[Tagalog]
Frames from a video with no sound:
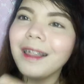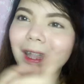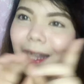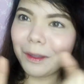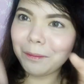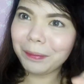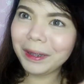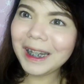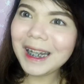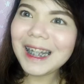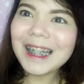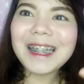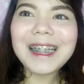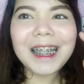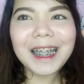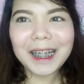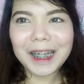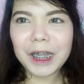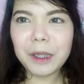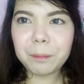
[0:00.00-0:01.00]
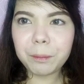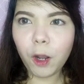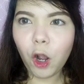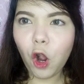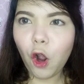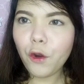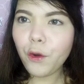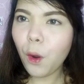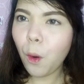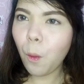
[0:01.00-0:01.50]
then please keep
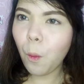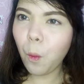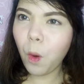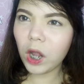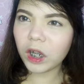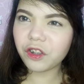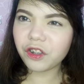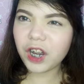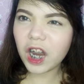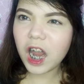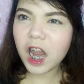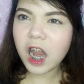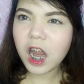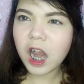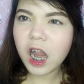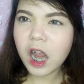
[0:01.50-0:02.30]
on watching.